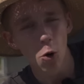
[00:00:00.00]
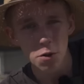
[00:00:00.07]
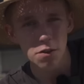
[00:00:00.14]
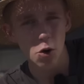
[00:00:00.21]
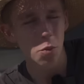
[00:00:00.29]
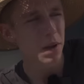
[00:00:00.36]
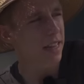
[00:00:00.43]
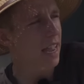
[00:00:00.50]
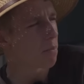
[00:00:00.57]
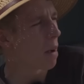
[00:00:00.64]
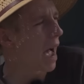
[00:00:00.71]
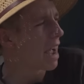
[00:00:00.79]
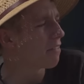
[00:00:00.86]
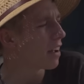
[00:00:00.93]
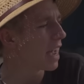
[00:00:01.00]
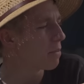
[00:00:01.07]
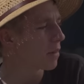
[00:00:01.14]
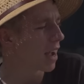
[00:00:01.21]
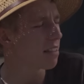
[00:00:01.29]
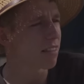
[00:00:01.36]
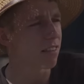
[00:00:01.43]
und somit eben einfach
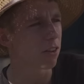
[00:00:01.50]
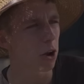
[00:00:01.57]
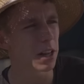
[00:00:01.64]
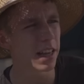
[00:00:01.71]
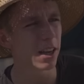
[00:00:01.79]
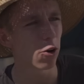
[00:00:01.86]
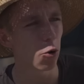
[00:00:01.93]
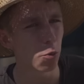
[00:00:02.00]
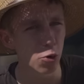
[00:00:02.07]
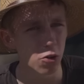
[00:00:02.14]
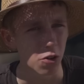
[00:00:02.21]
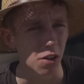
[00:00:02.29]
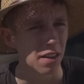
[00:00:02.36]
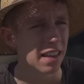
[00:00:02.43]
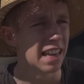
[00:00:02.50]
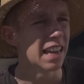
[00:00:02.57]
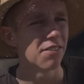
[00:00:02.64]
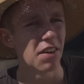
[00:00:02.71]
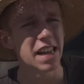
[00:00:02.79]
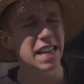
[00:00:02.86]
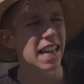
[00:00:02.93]
im Ganzen deutlich robuster.
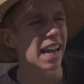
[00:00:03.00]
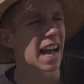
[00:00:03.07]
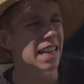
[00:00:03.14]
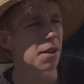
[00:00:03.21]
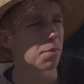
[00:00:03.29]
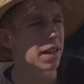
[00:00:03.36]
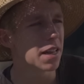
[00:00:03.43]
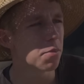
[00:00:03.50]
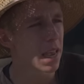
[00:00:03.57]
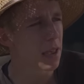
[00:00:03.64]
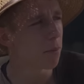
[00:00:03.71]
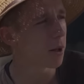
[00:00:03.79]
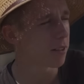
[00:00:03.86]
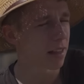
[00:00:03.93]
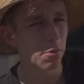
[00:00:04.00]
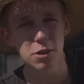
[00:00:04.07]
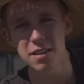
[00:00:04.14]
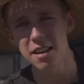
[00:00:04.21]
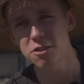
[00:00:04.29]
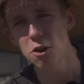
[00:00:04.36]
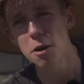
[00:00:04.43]
Weil gerade bei einem Keyboard, da
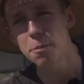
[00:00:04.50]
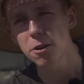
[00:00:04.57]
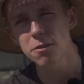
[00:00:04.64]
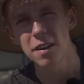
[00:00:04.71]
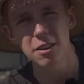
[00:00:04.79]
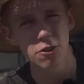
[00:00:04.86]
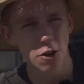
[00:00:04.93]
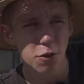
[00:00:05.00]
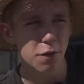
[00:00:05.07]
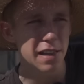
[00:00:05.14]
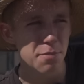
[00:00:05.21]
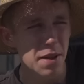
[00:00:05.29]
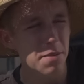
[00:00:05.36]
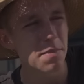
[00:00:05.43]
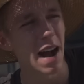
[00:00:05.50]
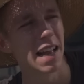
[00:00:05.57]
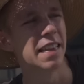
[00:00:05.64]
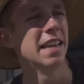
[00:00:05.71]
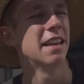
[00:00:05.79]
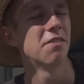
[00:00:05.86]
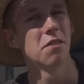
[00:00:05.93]
muss ja so eine Bordwand schon viel
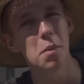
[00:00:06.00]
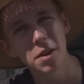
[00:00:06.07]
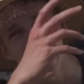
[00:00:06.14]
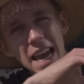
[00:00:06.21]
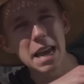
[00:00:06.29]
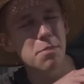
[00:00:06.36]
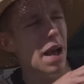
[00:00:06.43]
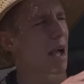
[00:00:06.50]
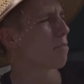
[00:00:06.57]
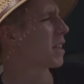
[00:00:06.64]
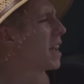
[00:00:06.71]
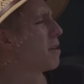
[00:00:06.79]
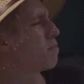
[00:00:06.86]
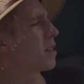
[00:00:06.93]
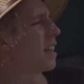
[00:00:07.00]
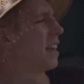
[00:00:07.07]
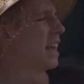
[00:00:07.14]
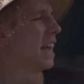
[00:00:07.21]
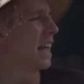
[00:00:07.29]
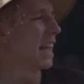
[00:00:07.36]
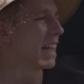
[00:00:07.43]
mitmachen. Wenn man da eben abkippt,
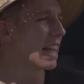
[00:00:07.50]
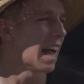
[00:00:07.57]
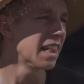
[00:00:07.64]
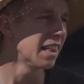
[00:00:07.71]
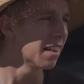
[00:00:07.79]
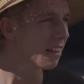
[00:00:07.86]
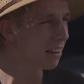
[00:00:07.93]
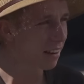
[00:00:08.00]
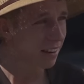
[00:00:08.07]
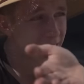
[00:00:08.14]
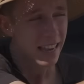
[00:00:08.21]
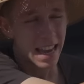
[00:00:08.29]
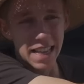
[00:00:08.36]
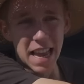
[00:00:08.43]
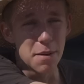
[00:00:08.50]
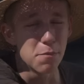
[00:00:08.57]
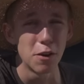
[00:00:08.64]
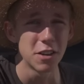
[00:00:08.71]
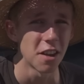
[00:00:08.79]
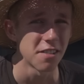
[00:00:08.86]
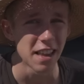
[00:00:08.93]
dann geht eben
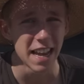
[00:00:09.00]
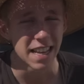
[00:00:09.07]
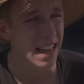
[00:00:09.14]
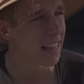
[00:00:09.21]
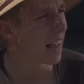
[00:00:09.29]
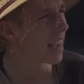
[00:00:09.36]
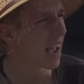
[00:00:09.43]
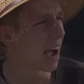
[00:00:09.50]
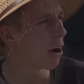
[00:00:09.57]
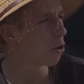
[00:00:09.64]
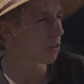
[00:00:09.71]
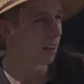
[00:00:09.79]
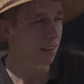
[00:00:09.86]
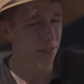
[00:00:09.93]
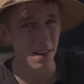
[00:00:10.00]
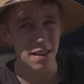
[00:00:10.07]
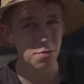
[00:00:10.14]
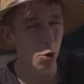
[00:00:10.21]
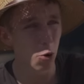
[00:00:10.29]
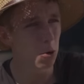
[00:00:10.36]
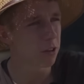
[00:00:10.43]
von der Seite da ja auch das,
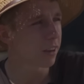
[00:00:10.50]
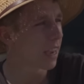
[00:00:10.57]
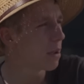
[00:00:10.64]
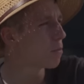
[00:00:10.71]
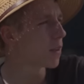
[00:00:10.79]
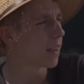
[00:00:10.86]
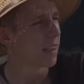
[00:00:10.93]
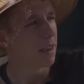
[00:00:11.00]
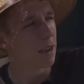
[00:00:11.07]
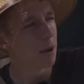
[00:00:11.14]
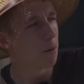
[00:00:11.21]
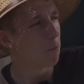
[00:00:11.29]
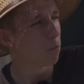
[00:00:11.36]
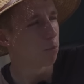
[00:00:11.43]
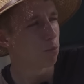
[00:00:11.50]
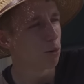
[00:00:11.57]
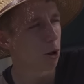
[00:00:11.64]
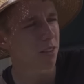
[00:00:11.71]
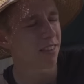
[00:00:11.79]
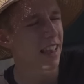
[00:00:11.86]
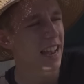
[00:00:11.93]
was man runterkippt,
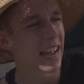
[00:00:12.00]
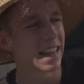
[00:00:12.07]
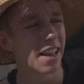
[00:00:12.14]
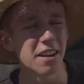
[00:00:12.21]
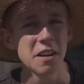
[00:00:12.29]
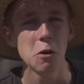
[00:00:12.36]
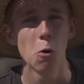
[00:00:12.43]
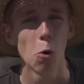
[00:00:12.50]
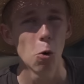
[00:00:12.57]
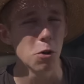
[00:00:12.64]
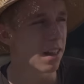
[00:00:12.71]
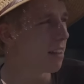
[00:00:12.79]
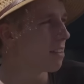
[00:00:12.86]
platzt da ja nach. Und